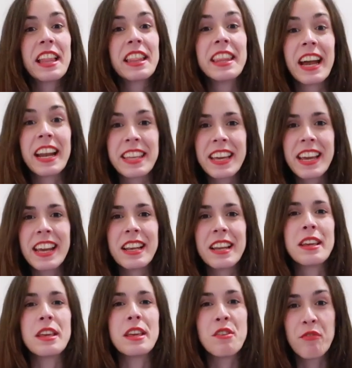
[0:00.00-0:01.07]

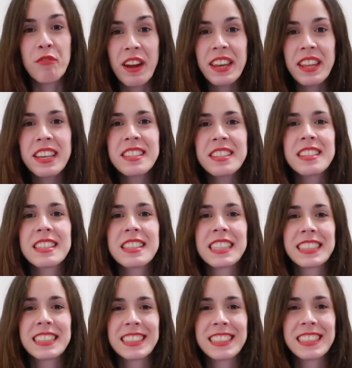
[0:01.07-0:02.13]
Daniel y Fénix,
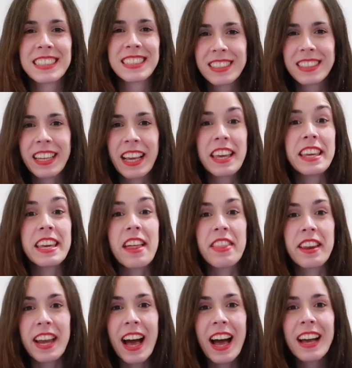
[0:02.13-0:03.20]
y
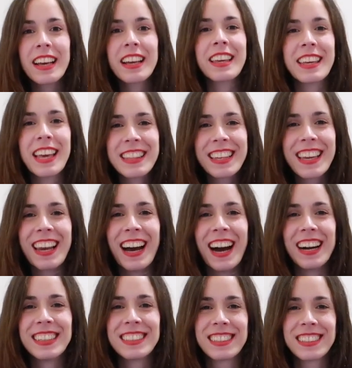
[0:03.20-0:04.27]
Adrián y
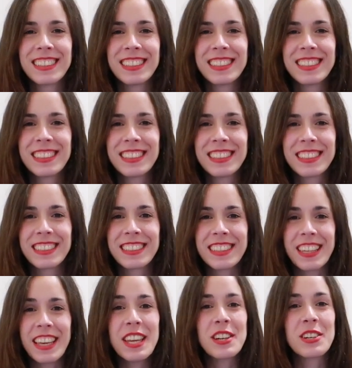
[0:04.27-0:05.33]
Atila.
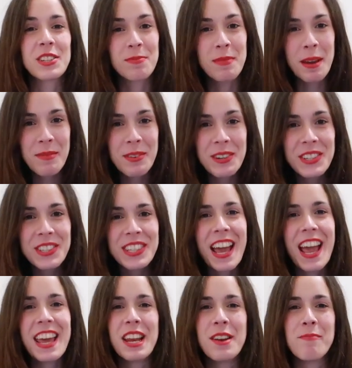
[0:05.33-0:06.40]
Y nos vemos
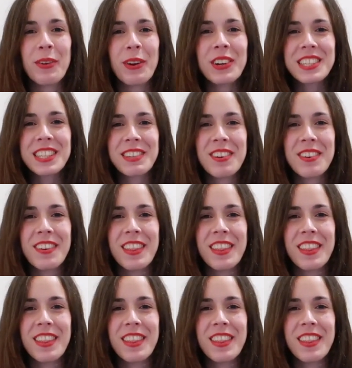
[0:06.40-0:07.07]
en el próximo